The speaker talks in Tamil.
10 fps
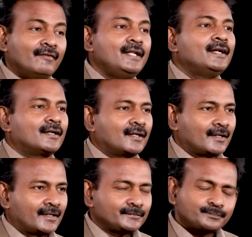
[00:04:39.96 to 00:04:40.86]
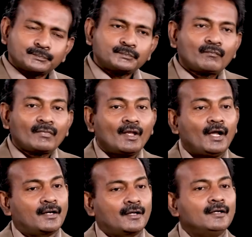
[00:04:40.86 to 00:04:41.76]
வெளிநாட்டுக்காரங்க
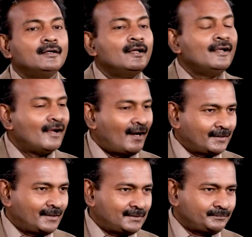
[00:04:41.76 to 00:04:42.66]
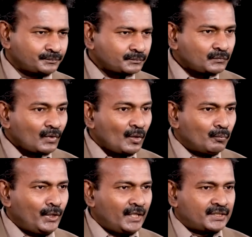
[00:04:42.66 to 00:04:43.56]
ஆனால் அந்த
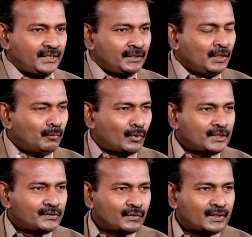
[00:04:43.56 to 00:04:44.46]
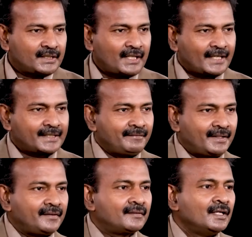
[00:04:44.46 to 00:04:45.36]
முயற்சி முதல் சொன்ன அந்த
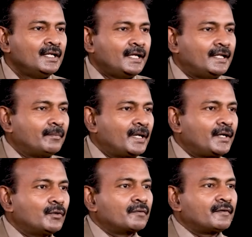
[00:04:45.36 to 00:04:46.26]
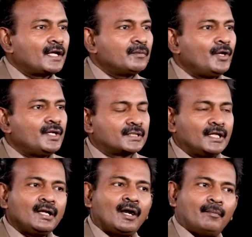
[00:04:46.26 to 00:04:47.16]
ஆக்டிவிட்டீஸ் இந்த மாதிரி ஒரு
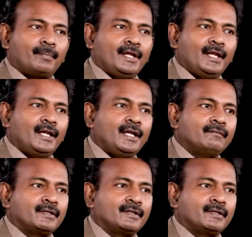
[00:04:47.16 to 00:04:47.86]
விடாமுயற்சியில் அப்படியே